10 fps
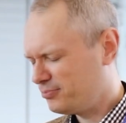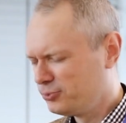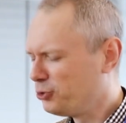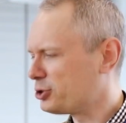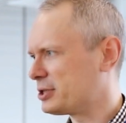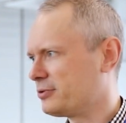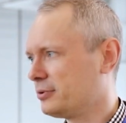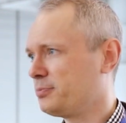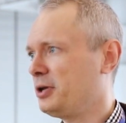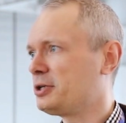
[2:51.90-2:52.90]
множество.
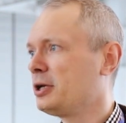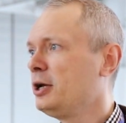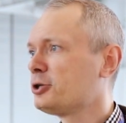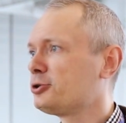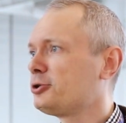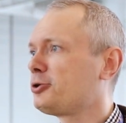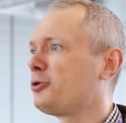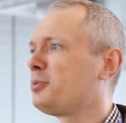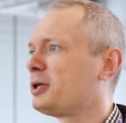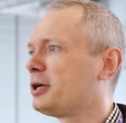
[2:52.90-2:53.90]
Вы понимаете, что
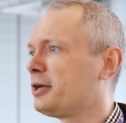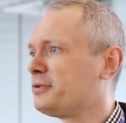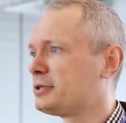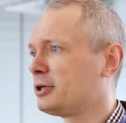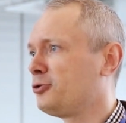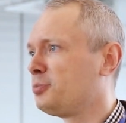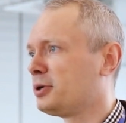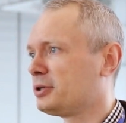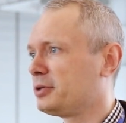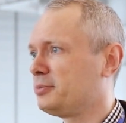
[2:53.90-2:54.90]
такое план-график
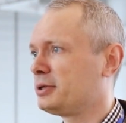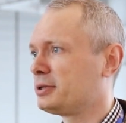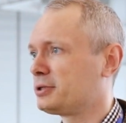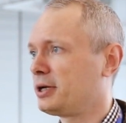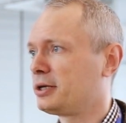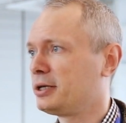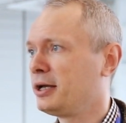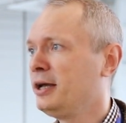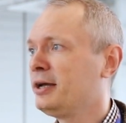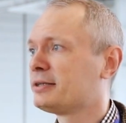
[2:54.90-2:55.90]
закупок? Это месседж,
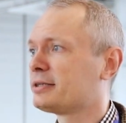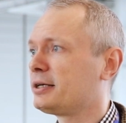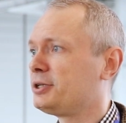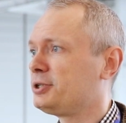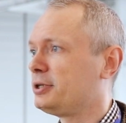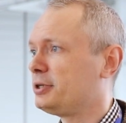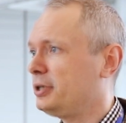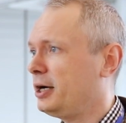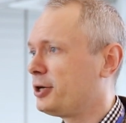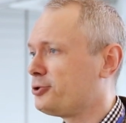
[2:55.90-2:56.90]
когда заказчик говорит,
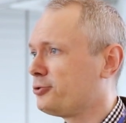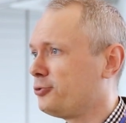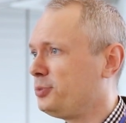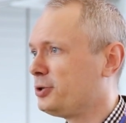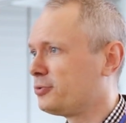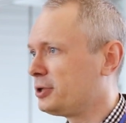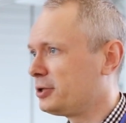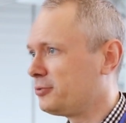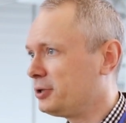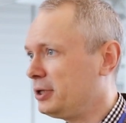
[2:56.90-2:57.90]
я хочу купить вот
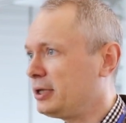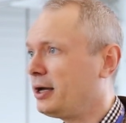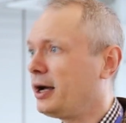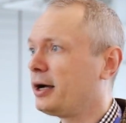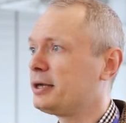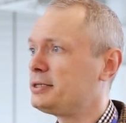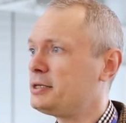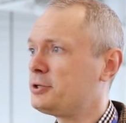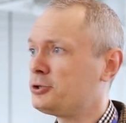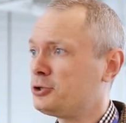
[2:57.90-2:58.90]
это, вот это, а
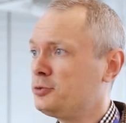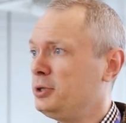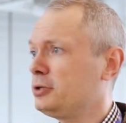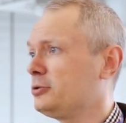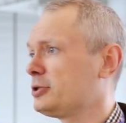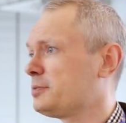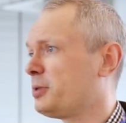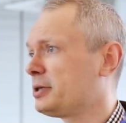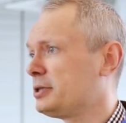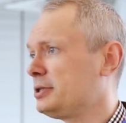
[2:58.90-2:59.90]
хозяйствующий субъект должен
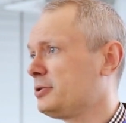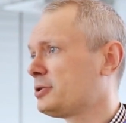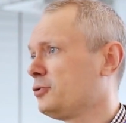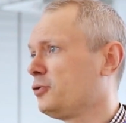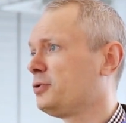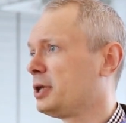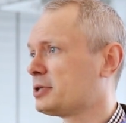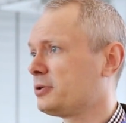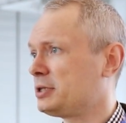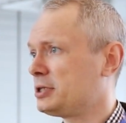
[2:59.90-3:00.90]
спрогнозировать свою
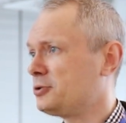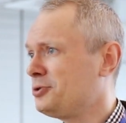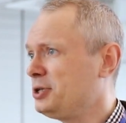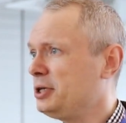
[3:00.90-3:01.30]
финансово-хозяйственную